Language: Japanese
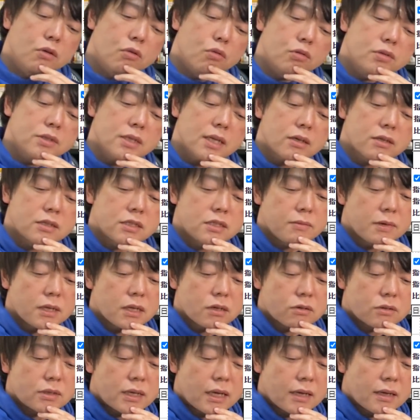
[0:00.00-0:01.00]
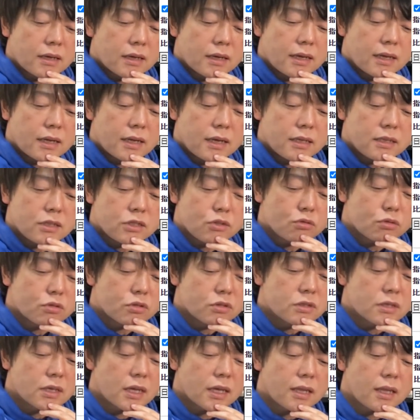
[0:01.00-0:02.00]
おそらくしばらくね、えー、レンジを
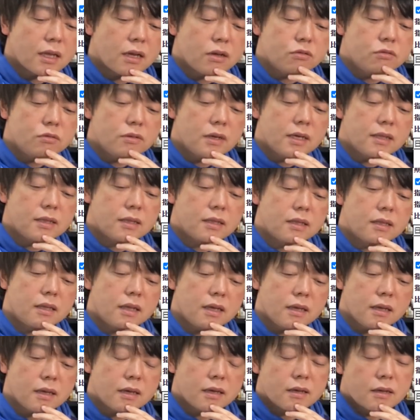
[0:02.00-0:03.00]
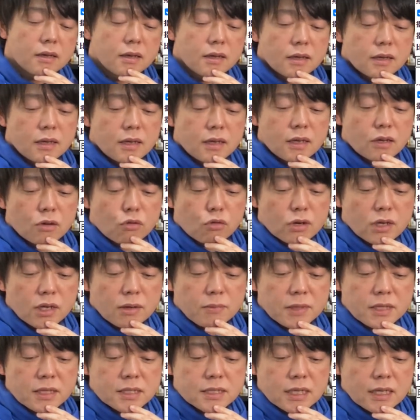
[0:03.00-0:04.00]
続けた上で、えこれ
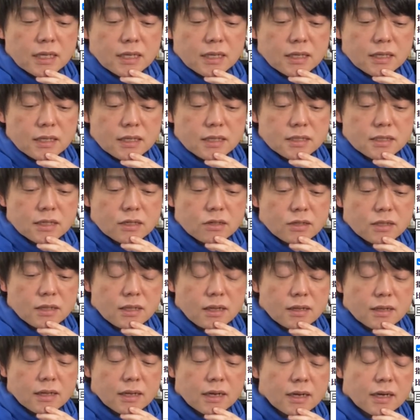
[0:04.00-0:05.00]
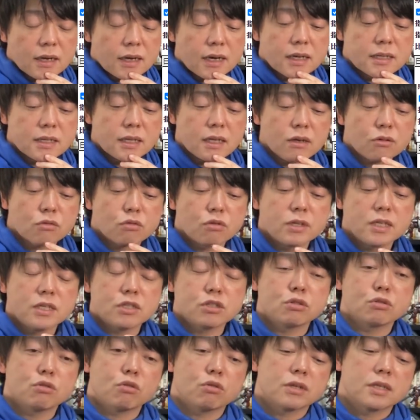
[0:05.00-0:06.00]
がまた接近してきた段階で、この
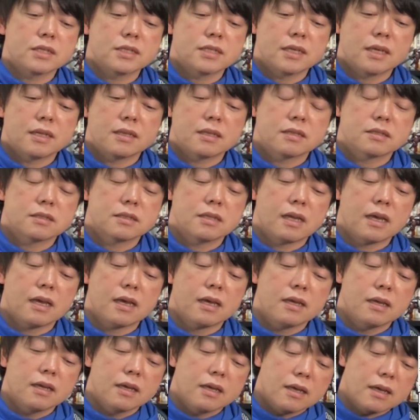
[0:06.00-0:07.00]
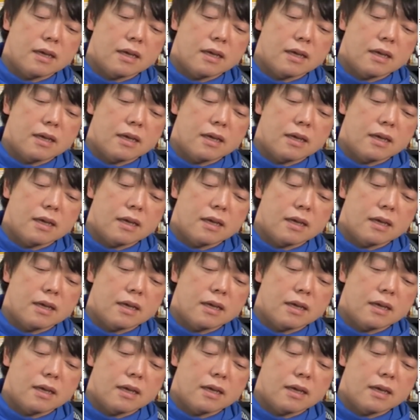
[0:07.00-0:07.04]
25日戦ですね、